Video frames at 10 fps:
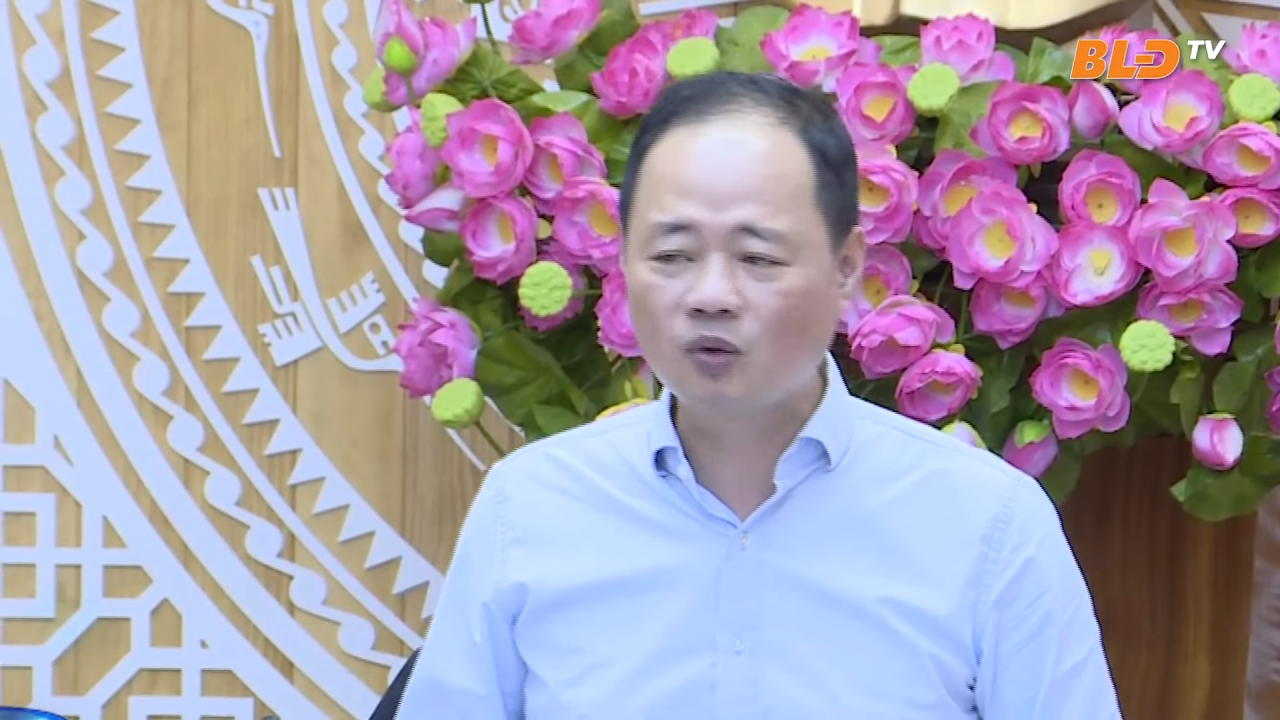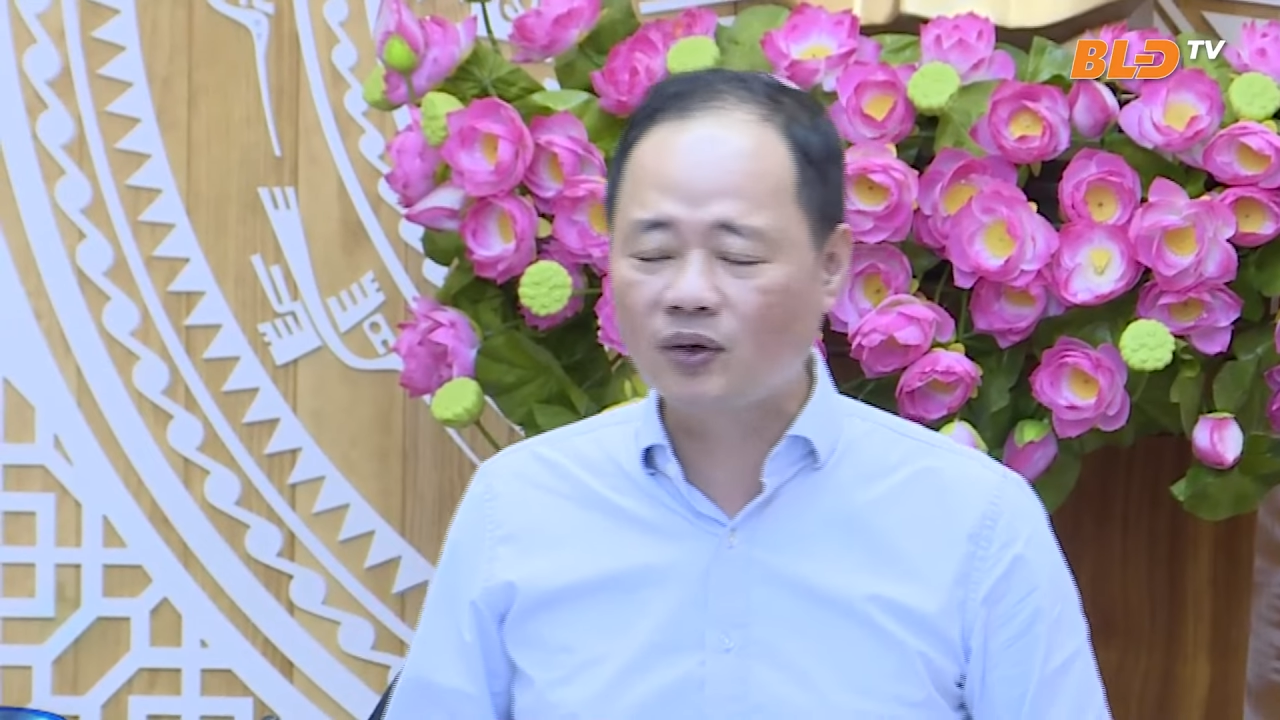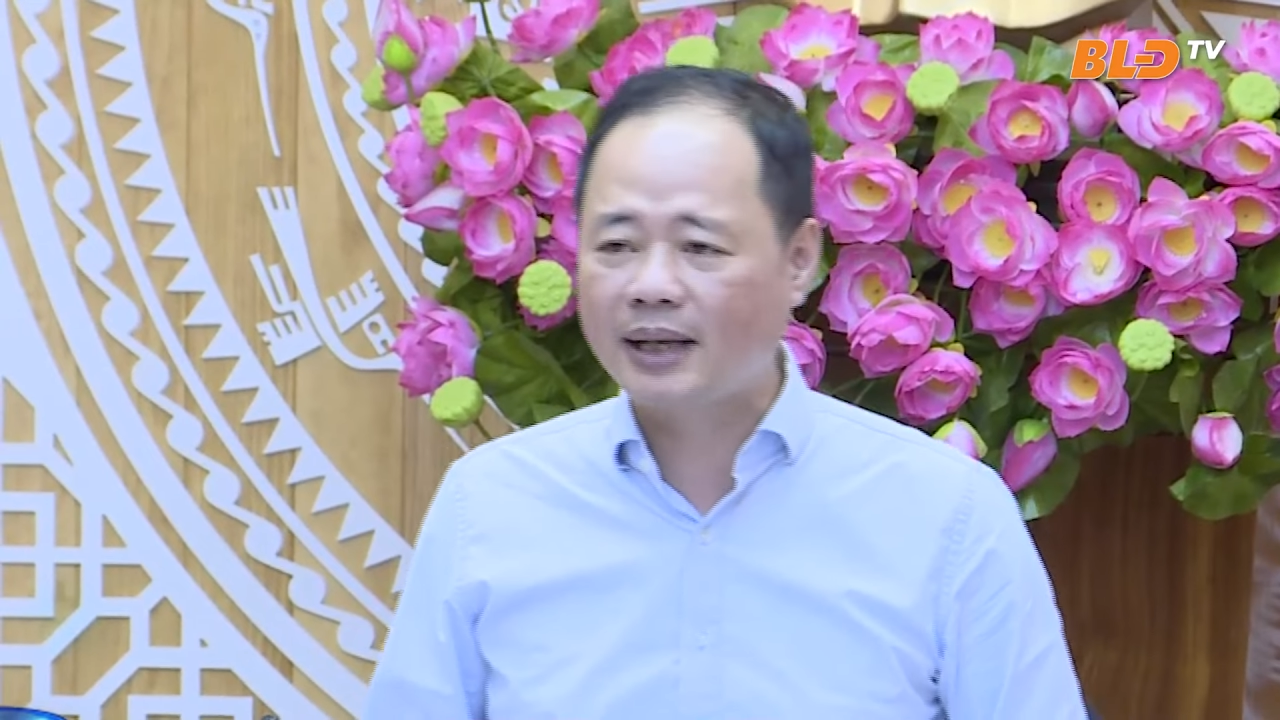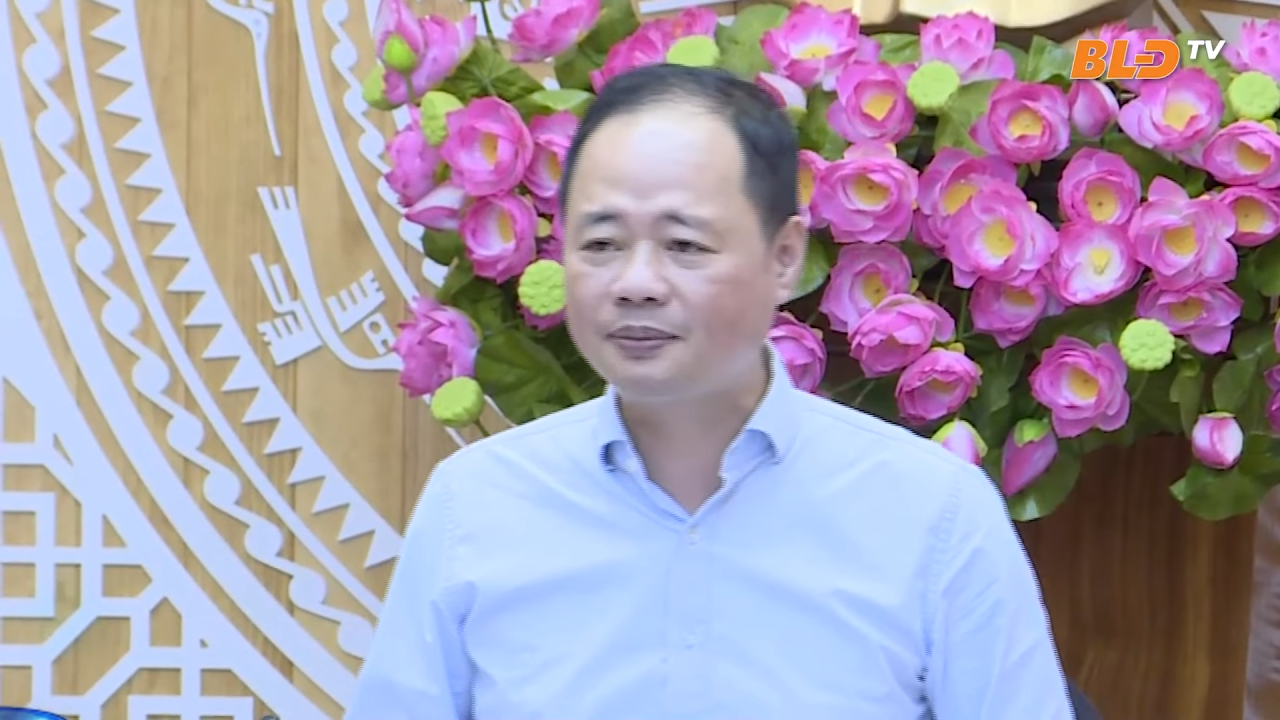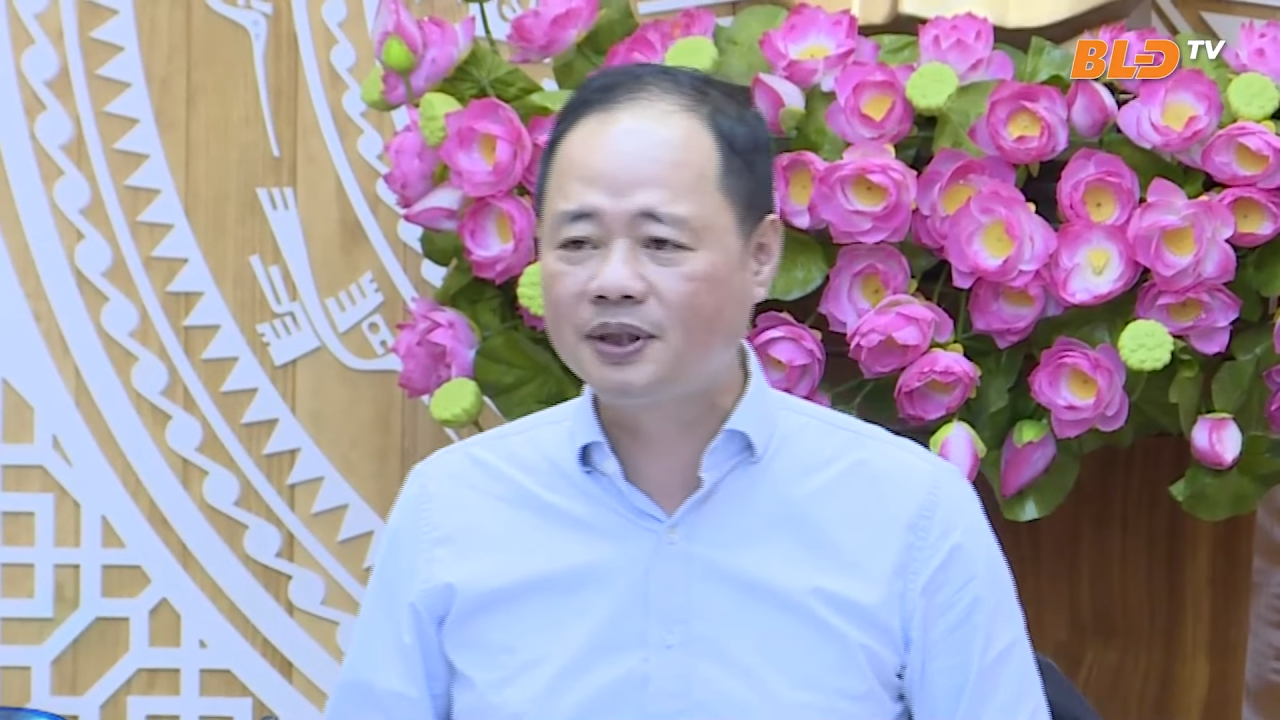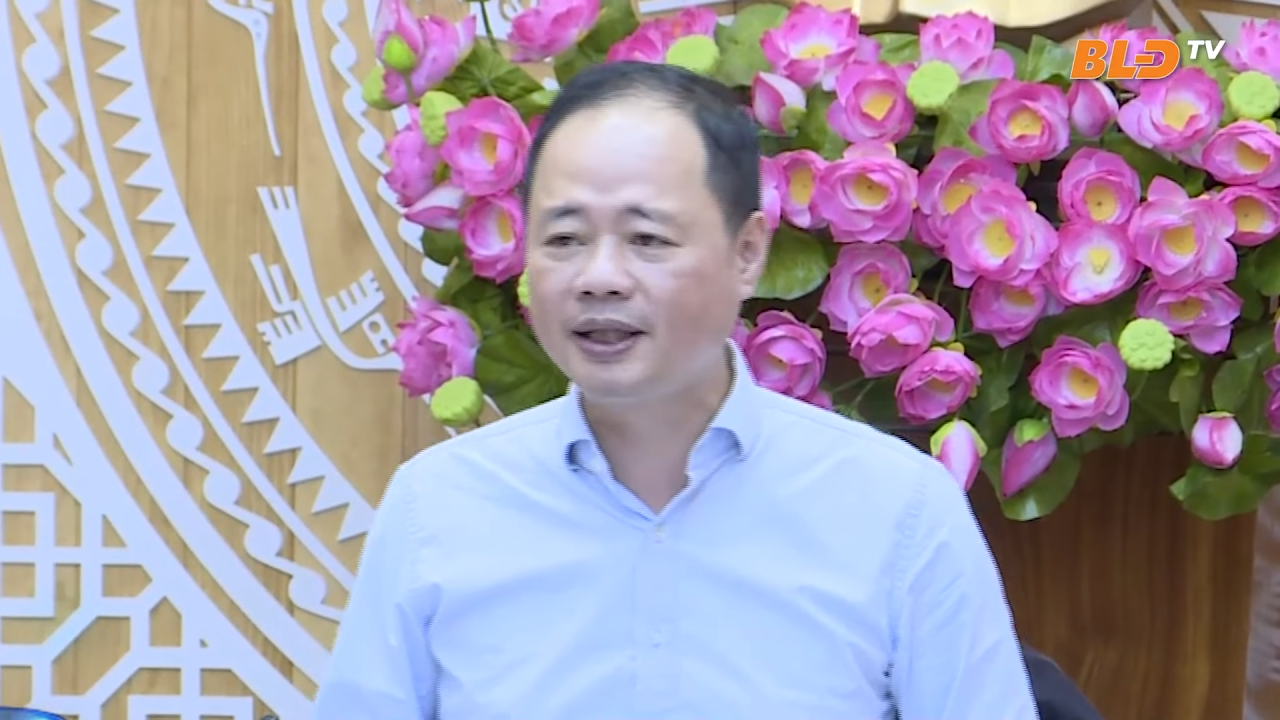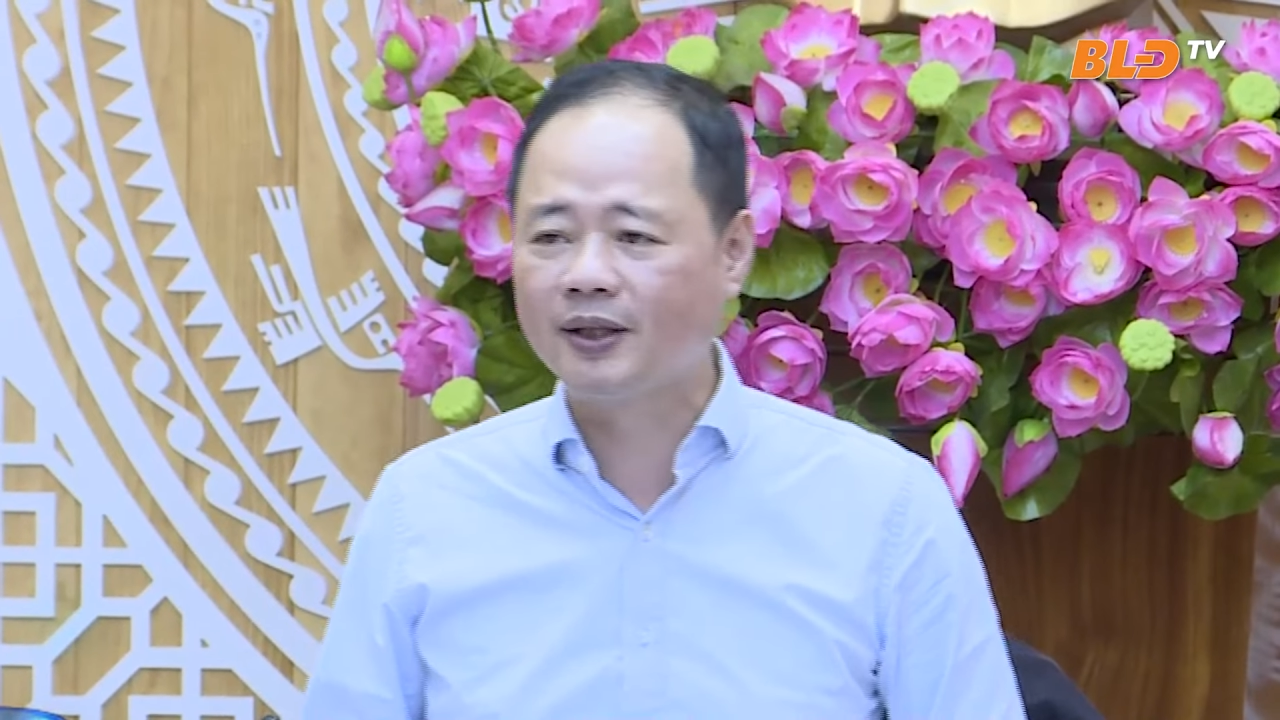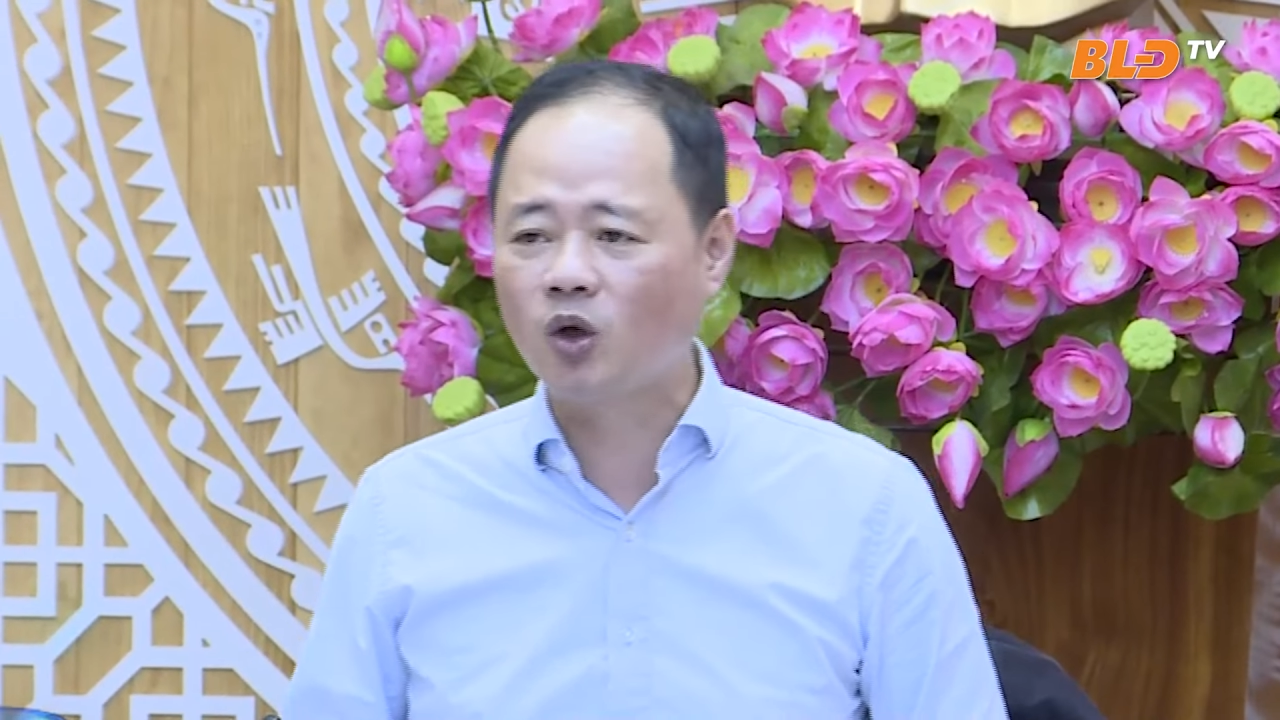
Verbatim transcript: vẻ đẹp chỉ